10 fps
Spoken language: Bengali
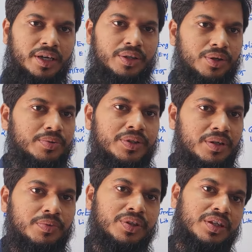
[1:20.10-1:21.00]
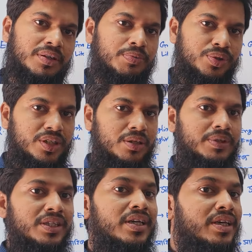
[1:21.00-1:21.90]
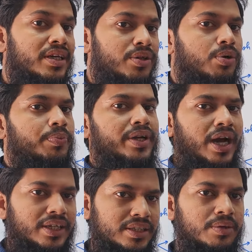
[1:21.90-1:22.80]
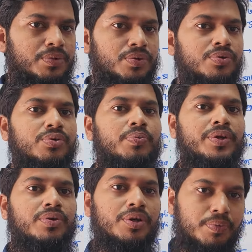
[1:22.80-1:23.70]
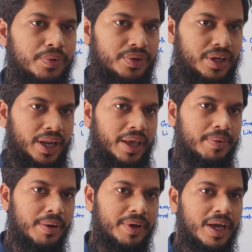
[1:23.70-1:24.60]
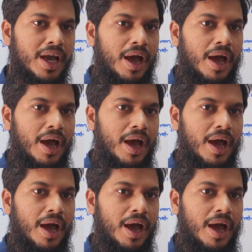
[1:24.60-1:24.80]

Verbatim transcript: এই দশ মিনিটের মধ্যে বুঝে যাবেন যে কী কী টপিক আসে এবং কোন টপিকগুলো ইম্পর্টেন্ট এইভাবে